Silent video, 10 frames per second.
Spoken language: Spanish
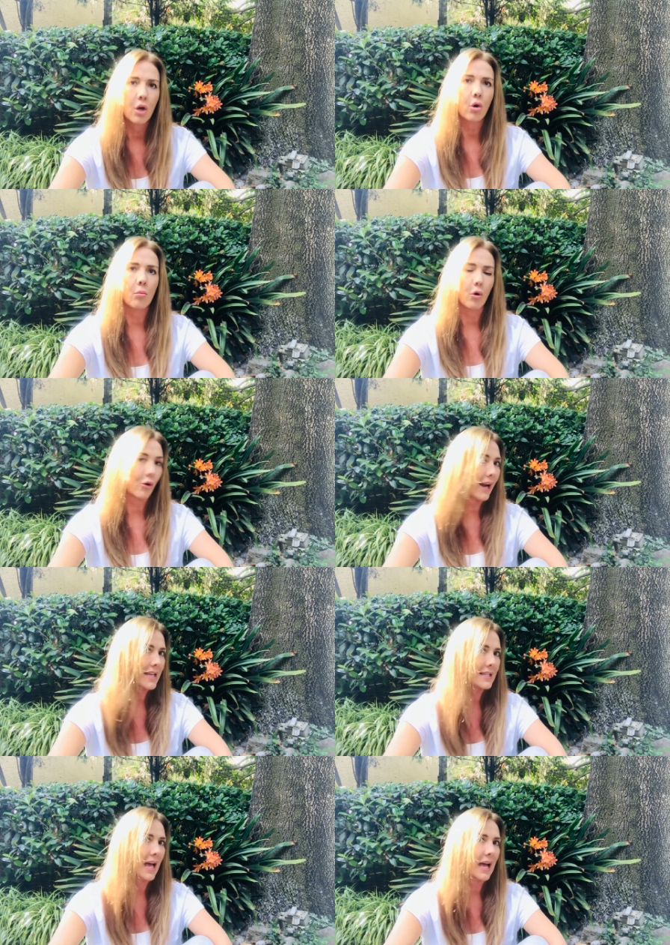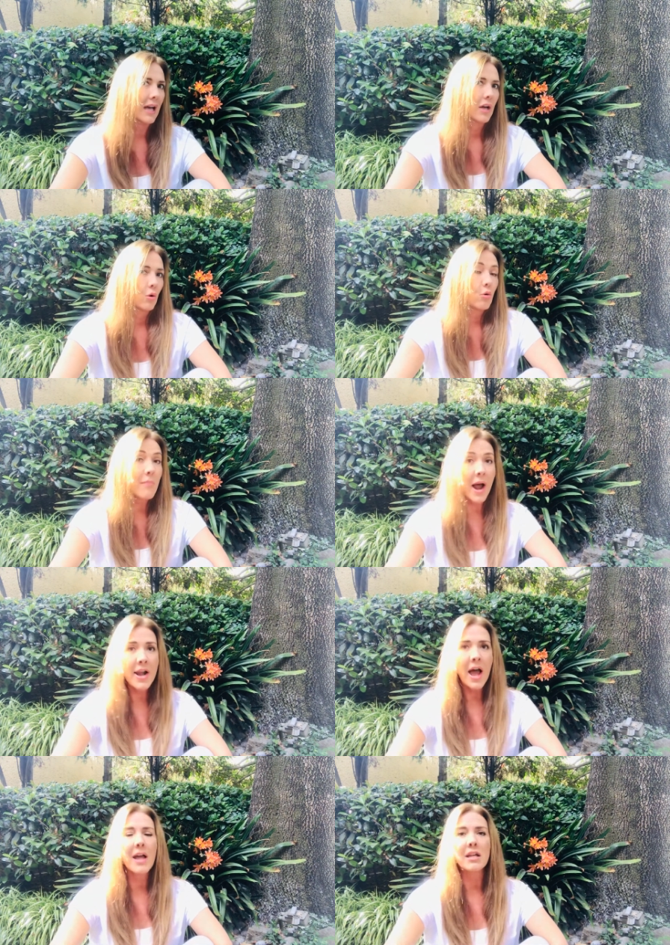como raza
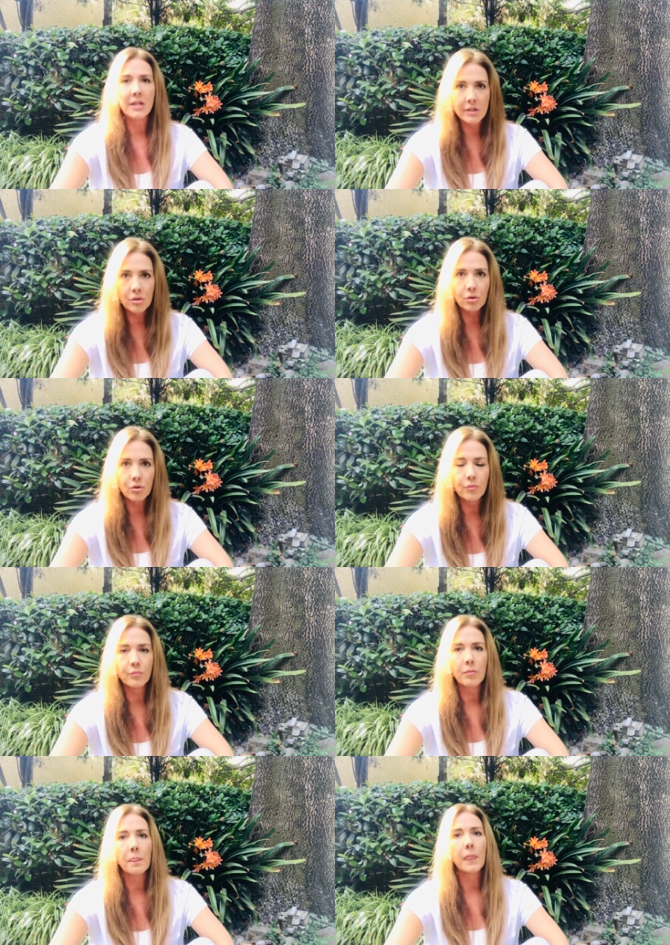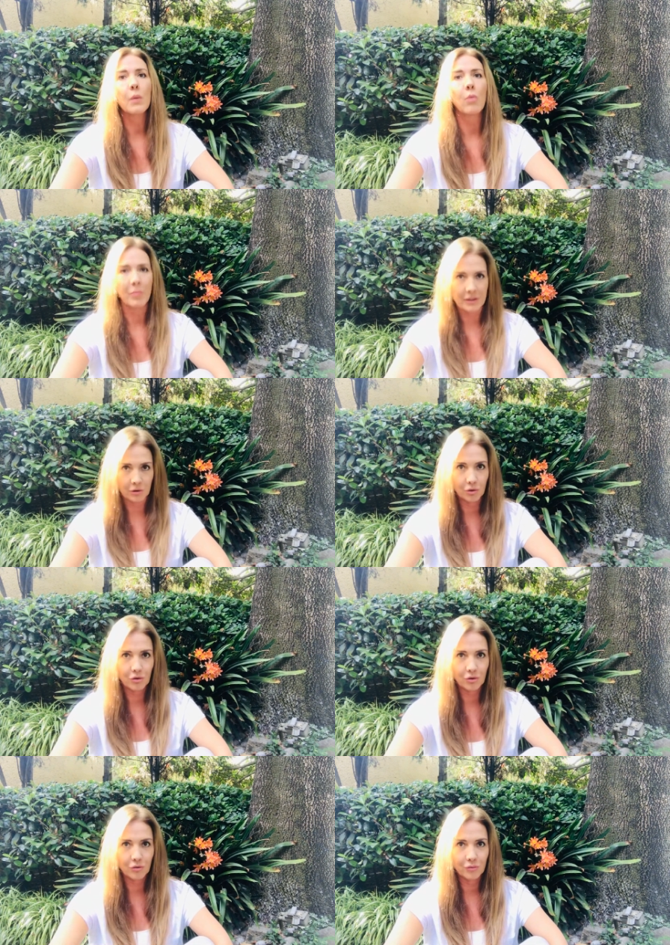humana en estos
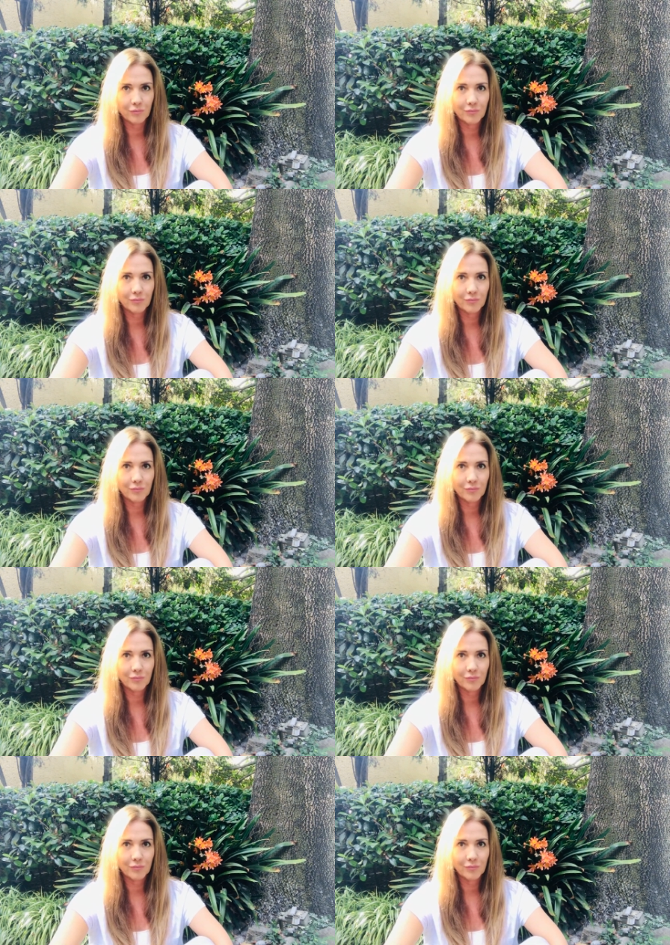momentos